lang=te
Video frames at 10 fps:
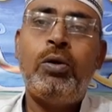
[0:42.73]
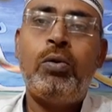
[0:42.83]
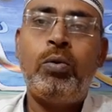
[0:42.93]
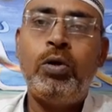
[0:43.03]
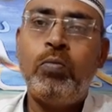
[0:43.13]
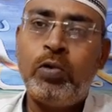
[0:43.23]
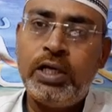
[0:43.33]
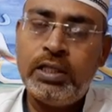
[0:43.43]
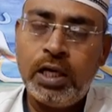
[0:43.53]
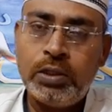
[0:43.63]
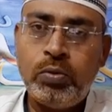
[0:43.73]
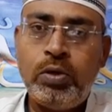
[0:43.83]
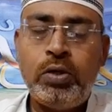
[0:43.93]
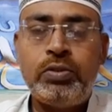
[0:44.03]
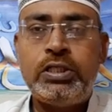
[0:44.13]
రెండు ముఖ్య ధాతువుల
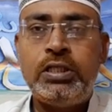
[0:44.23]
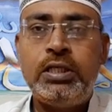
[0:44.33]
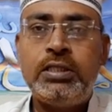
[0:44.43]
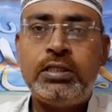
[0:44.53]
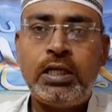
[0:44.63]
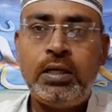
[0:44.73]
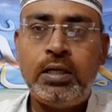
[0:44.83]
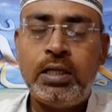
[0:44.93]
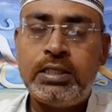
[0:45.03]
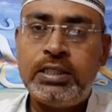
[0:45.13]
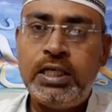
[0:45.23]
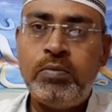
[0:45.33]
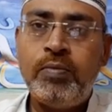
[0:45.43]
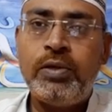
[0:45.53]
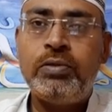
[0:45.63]
నుండి వచ్చింది సల్
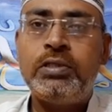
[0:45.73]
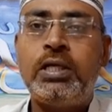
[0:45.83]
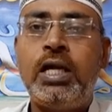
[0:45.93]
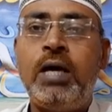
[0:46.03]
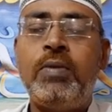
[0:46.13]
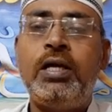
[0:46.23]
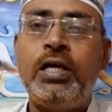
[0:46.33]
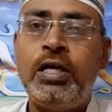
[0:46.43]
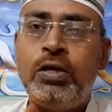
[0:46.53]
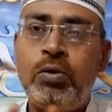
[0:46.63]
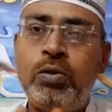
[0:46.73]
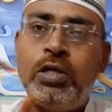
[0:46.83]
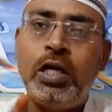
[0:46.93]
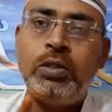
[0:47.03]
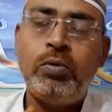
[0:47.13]
సిల్మ్ మరియు సలాం అనే రెండు
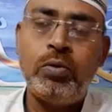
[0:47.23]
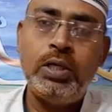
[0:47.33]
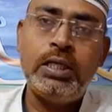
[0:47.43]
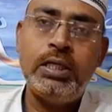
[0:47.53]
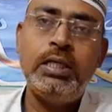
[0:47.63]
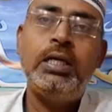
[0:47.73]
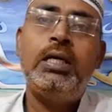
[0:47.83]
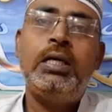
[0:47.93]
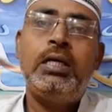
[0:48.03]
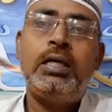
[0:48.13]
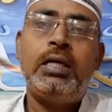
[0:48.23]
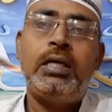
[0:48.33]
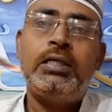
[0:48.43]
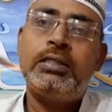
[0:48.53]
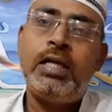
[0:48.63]
ధాతువుల నుండి
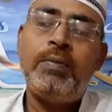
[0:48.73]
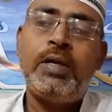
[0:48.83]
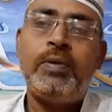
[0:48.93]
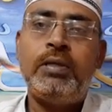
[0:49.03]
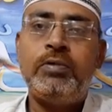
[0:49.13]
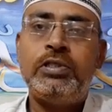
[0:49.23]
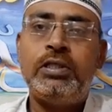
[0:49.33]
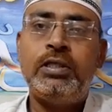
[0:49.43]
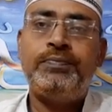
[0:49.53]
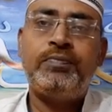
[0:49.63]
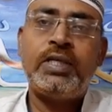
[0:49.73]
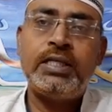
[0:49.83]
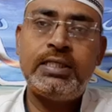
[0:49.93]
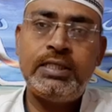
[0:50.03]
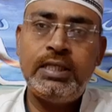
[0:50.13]
ఇస్లాం అనే పదం వచ్చింది
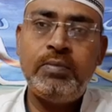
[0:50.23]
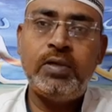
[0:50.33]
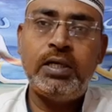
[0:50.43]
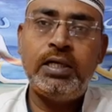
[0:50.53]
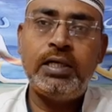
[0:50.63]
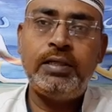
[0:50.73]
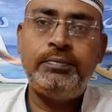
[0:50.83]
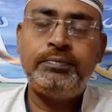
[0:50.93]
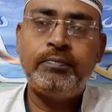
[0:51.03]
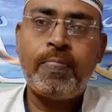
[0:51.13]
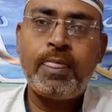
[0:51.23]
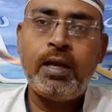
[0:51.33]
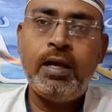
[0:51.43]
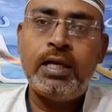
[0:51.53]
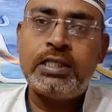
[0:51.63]
సిల్మ్ అంటే
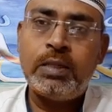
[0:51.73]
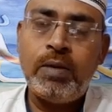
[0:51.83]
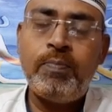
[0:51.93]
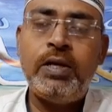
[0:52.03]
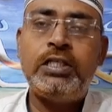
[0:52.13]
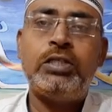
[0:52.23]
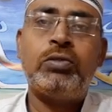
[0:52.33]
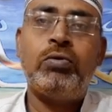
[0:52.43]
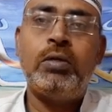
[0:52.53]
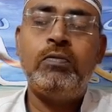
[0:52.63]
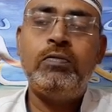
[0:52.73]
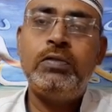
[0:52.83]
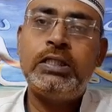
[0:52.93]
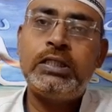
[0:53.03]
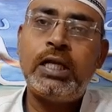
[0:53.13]
సమర్పణ చేసుకోవడము
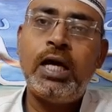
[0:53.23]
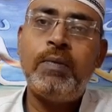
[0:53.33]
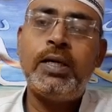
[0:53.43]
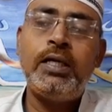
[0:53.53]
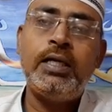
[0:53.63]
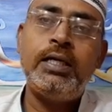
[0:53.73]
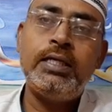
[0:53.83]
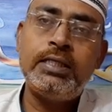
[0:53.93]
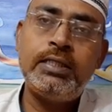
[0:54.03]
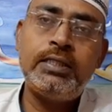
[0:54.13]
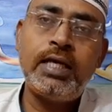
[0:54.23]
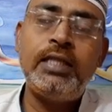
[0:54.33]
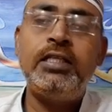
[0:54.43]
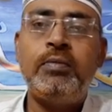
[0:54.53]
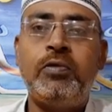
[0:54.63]
సలాం అంటే
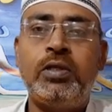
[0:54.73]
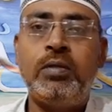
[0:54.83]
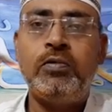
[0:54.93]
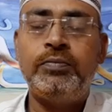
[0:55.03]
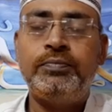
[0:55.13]
శాంతిని పొందడము